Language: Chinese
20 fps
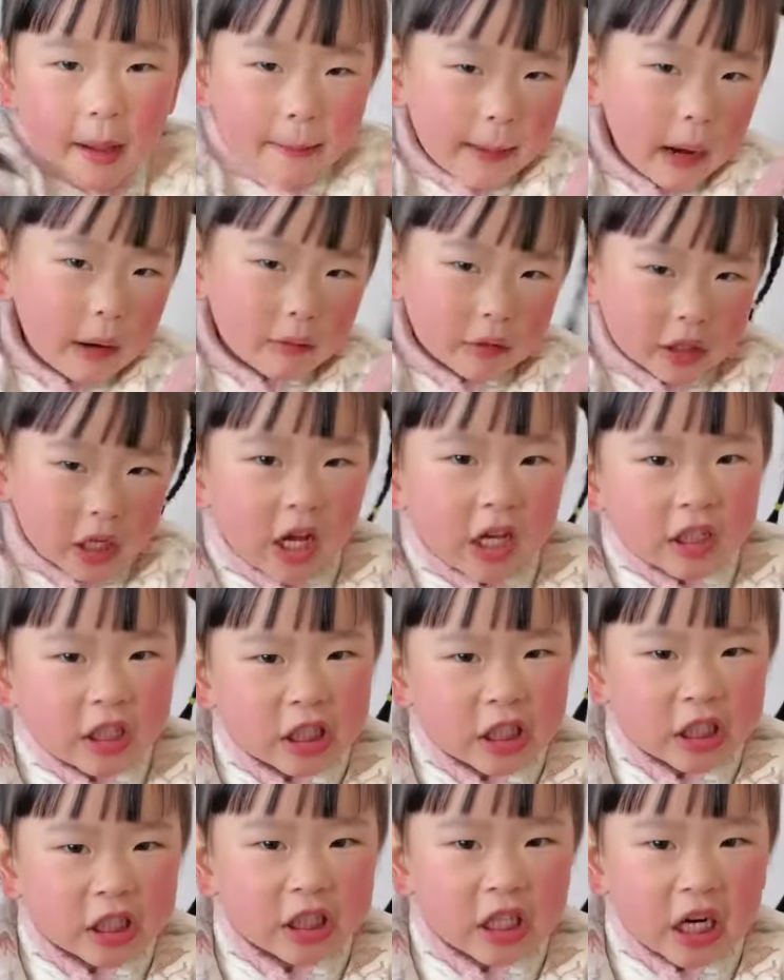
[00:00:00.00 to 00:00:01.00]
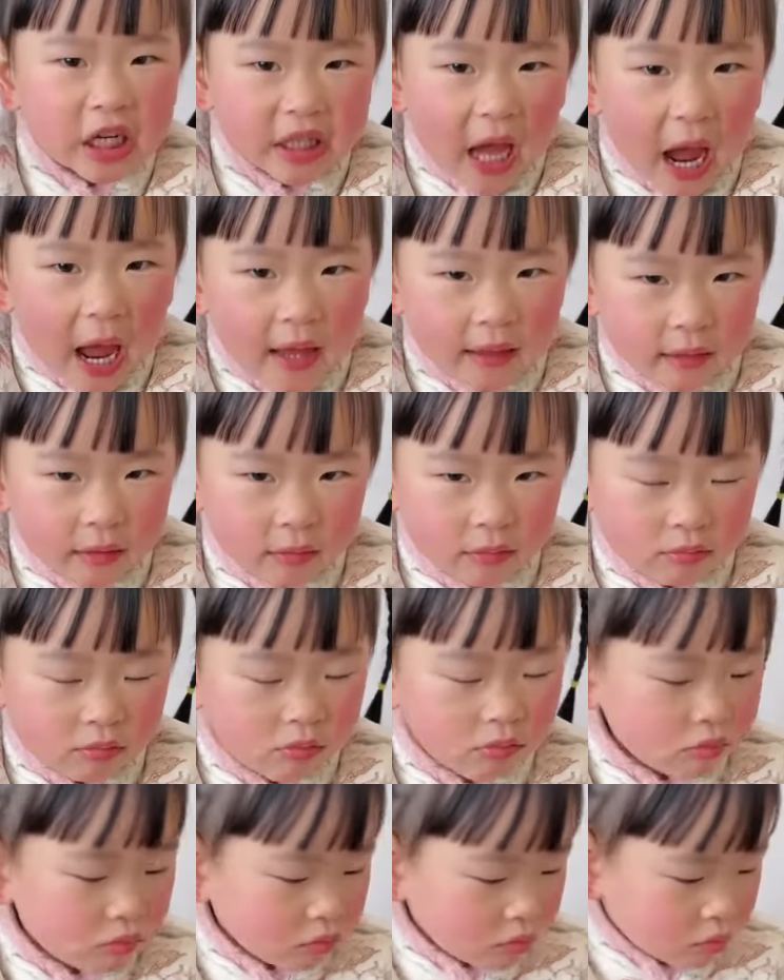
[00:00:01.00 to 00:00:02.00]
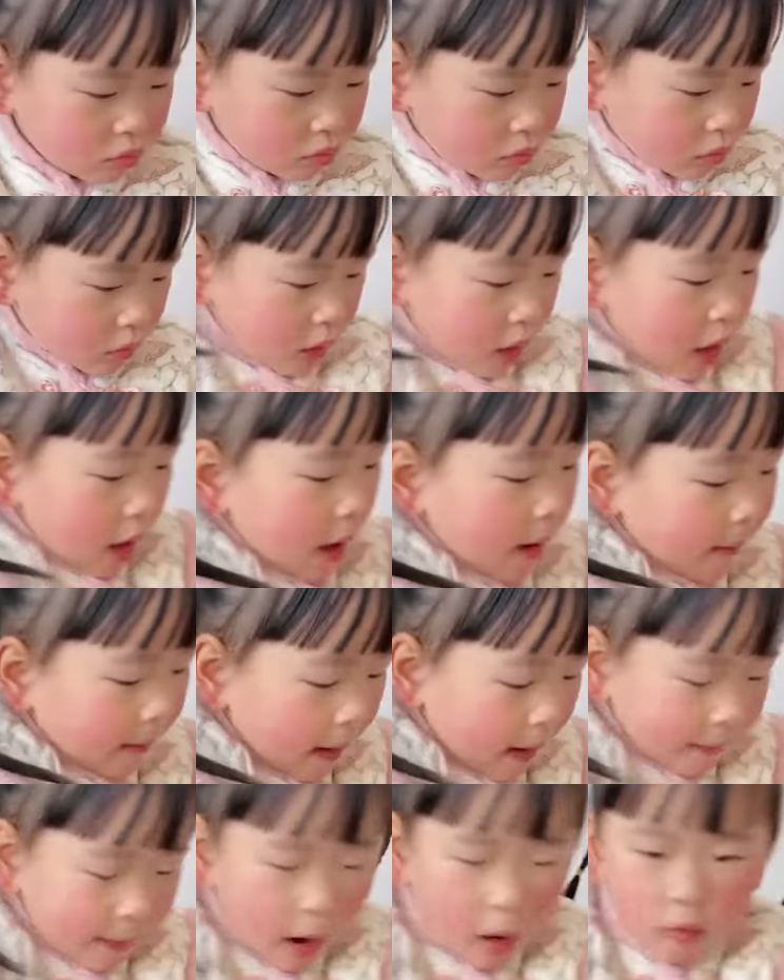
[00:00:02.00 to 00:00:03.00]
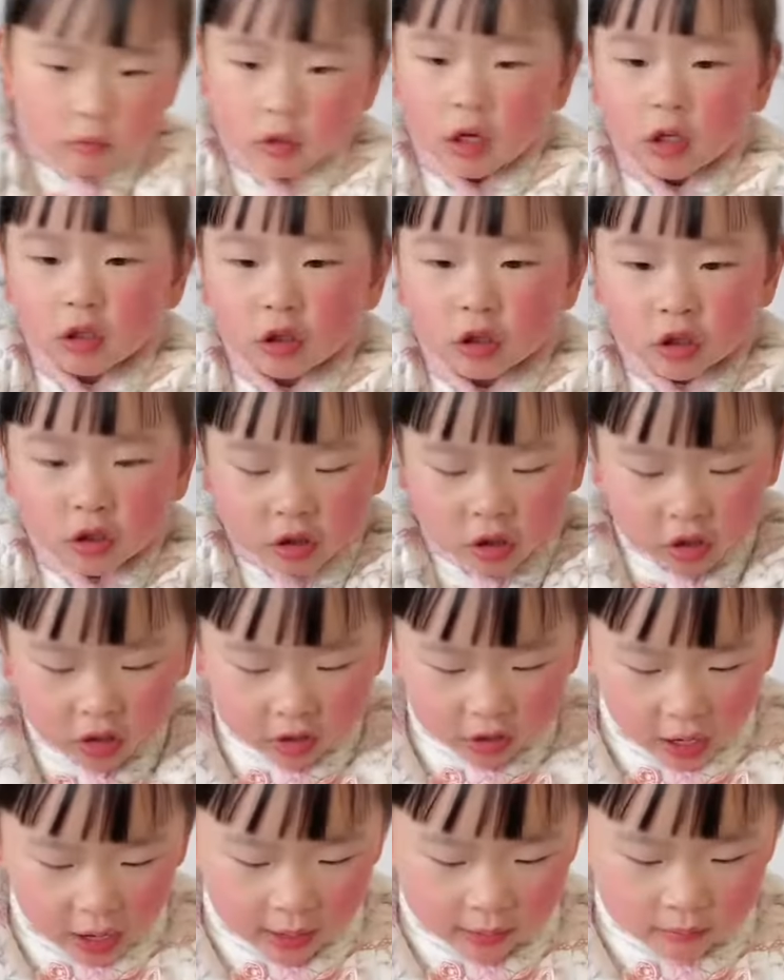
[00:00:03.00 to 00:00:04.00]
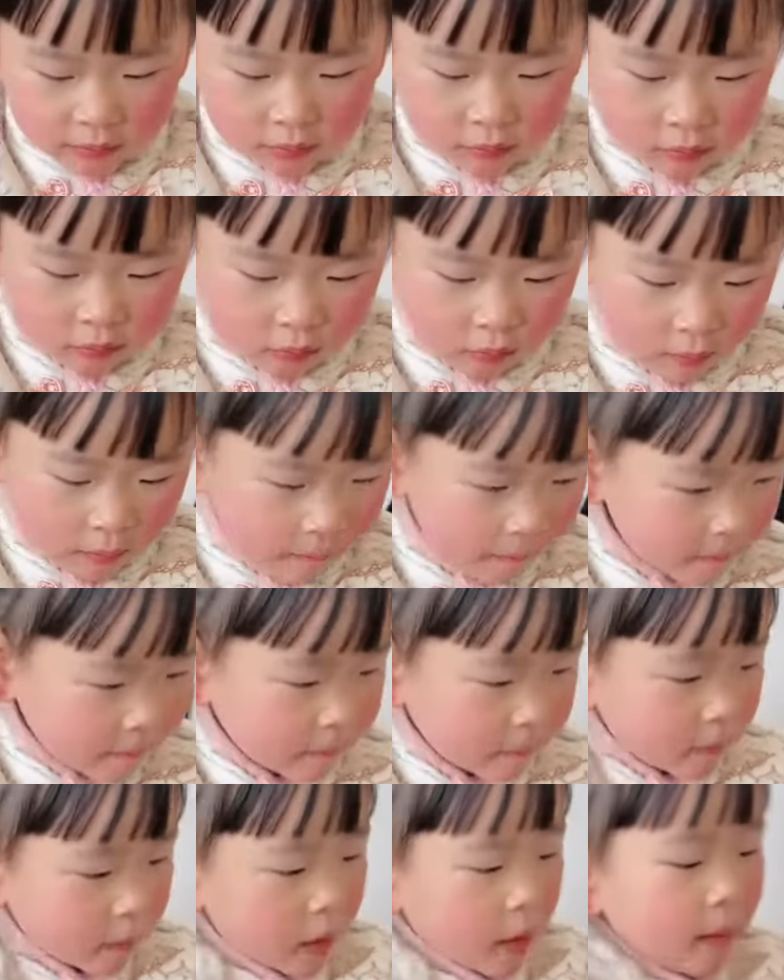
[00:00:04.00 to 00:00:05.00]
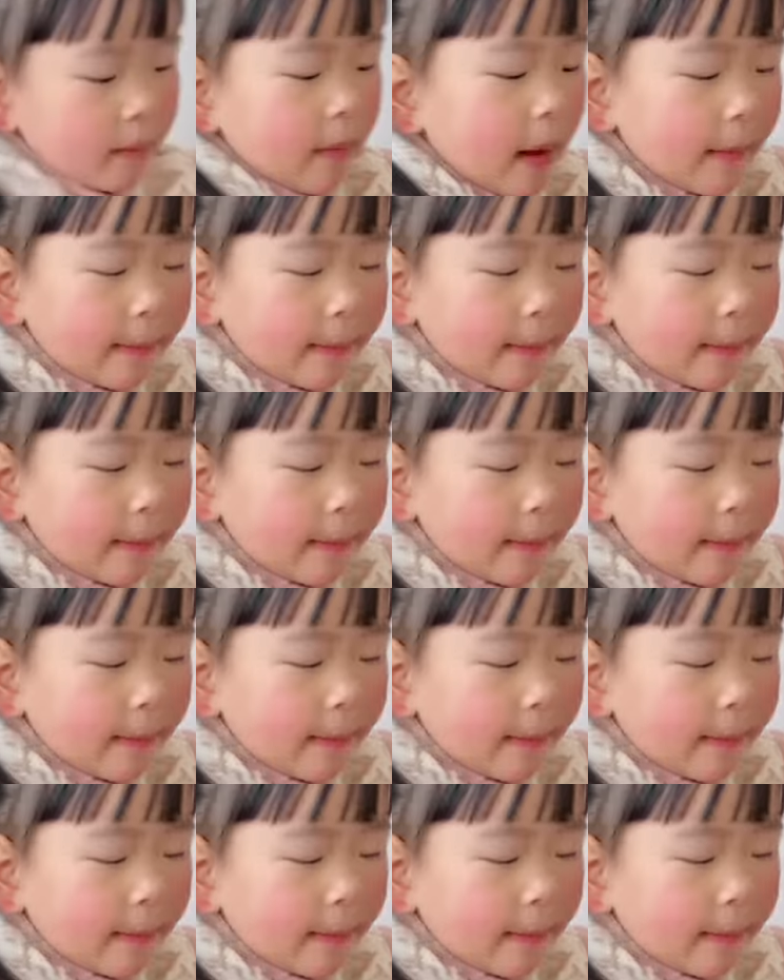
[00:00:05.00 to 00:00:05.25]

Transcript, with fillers: 妈妈，我要吃这个糖，不能吃，不能吃。妈妈，我要吃这个糖，不能吃。妈